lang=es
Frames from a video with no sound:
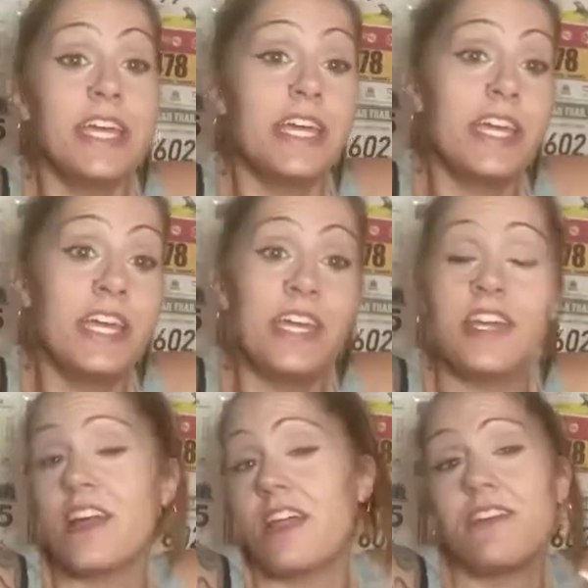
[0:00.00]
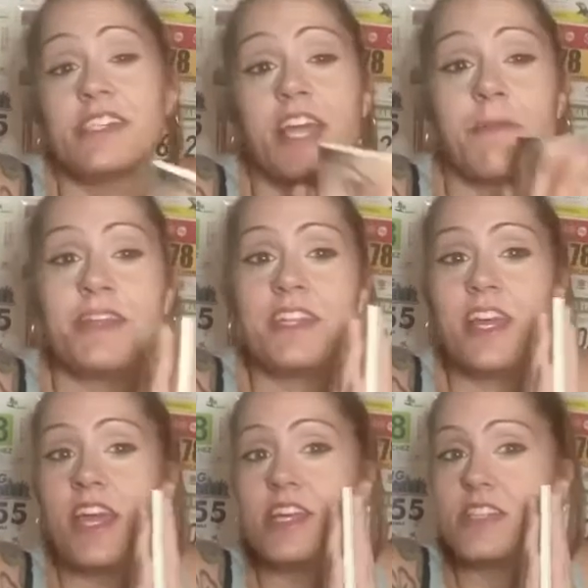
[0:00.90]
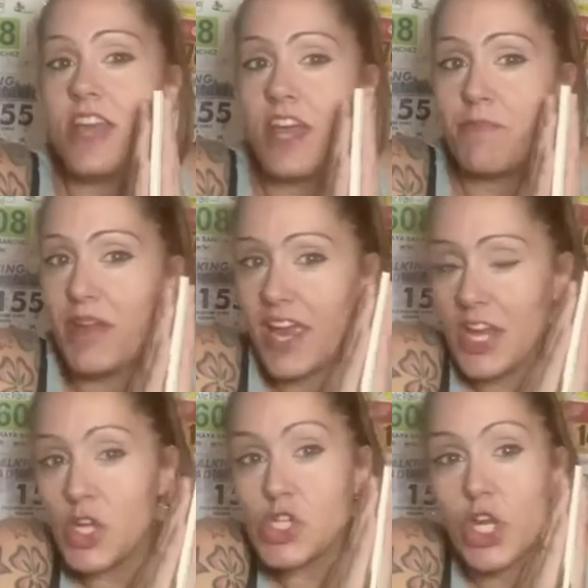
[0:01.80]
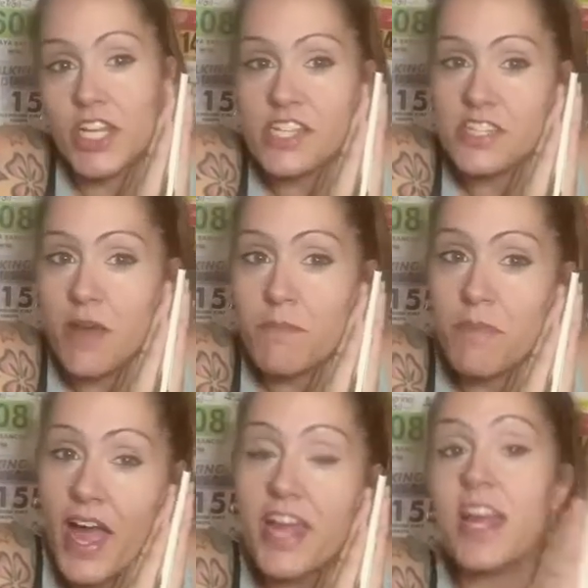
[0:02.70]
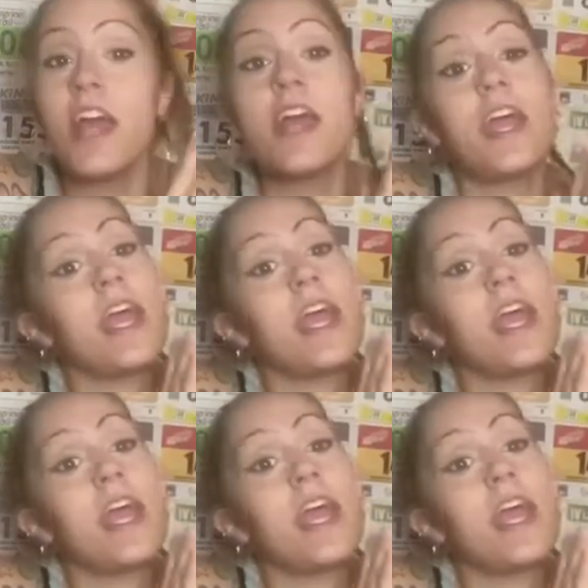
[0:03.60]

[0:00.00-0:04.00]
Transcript: Y nada, básicamente este es pequeño, solo tiene 100 páginas.